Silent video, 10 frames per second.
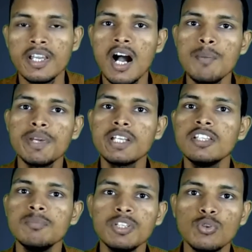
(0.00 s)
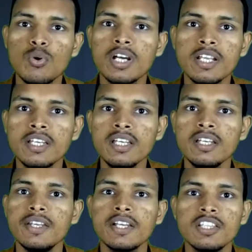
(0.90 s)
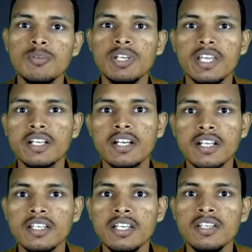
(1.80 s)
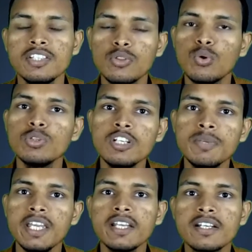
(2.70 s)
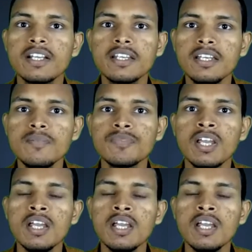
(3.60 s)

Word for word: कि आप एक दिन में दो करेंगे एक दिन में एक करेंगे या दो दिन में एक करेंगे